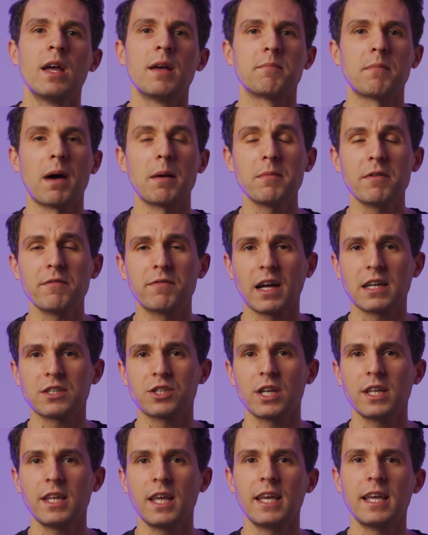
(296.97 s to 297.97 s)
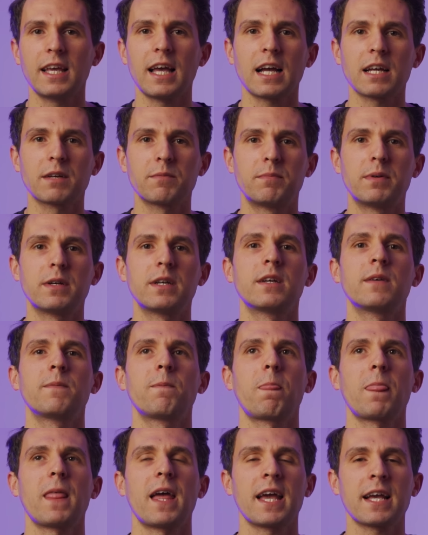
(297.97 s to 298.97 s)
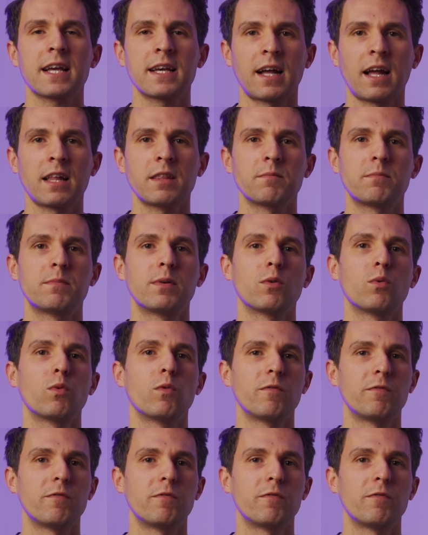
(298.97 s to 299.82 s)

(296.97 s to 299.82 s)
mamy wrażenie, jakby ekran był